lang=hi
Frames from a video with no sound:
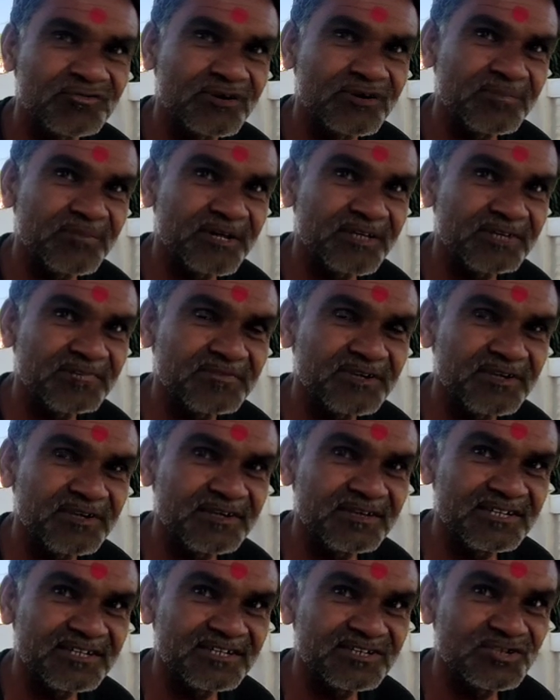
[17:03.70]
उसके पास में
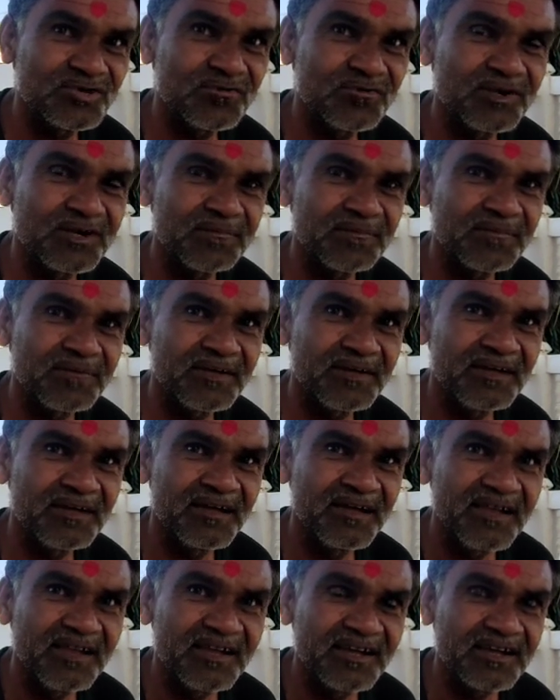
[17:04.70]
10 किलोमीटर पर
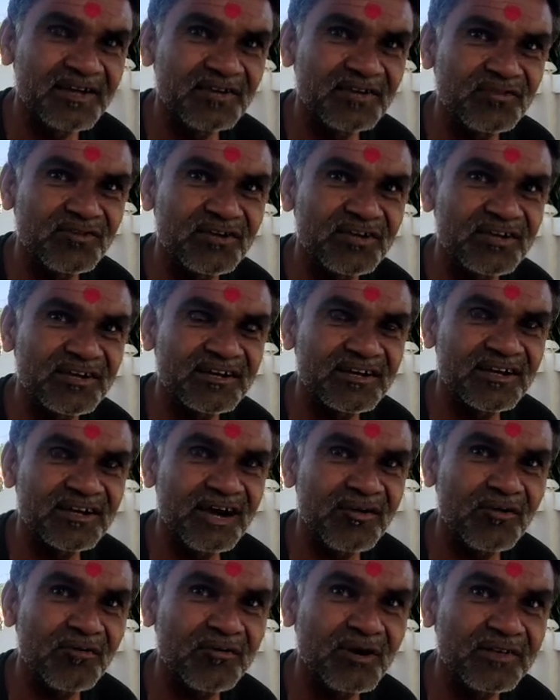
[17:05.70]
एक खजूरी करके
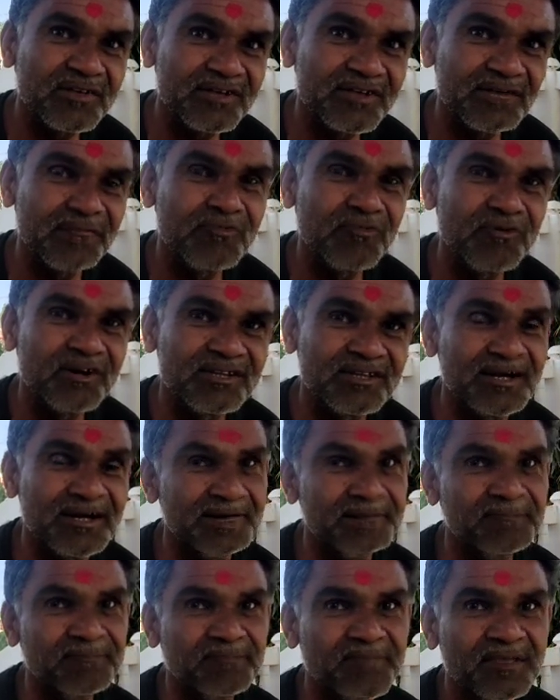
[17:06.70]
गांव है वहाँ जन्म हुआ
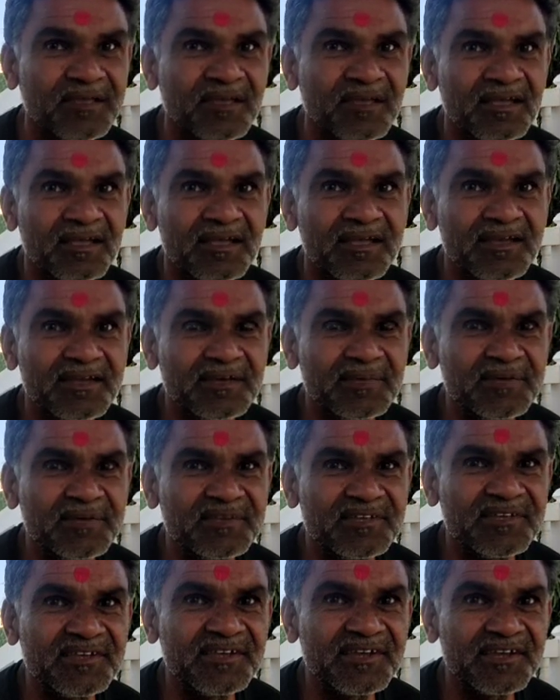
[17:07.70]
था इनके
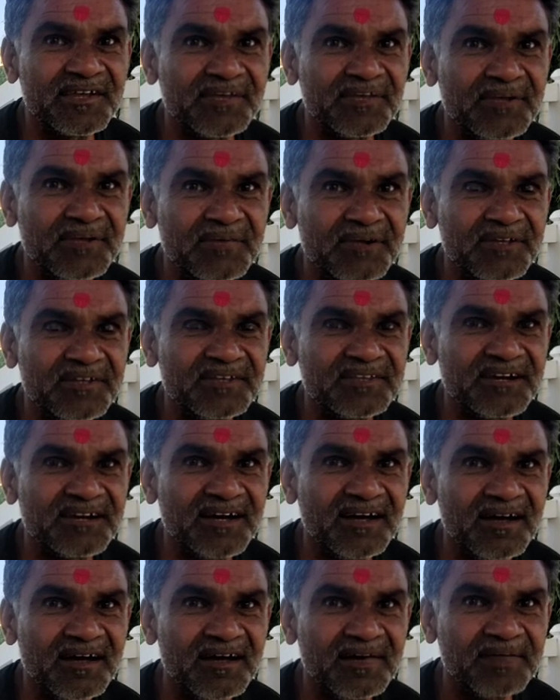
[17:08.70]
पिताजी का नाम भीमा जी
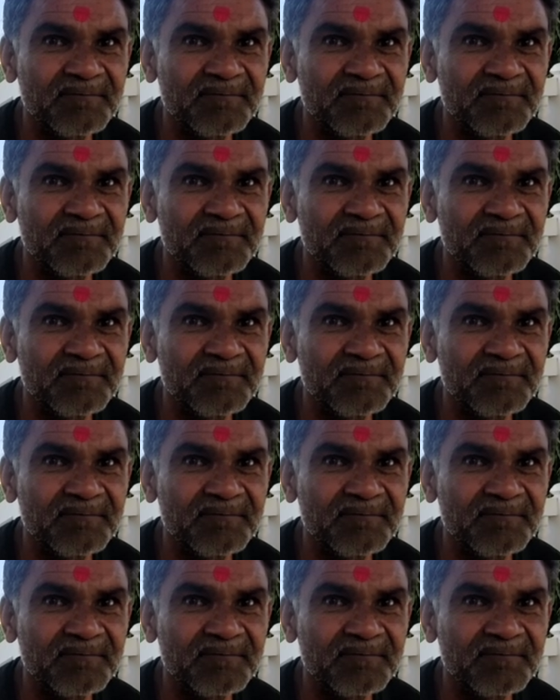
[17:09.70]
था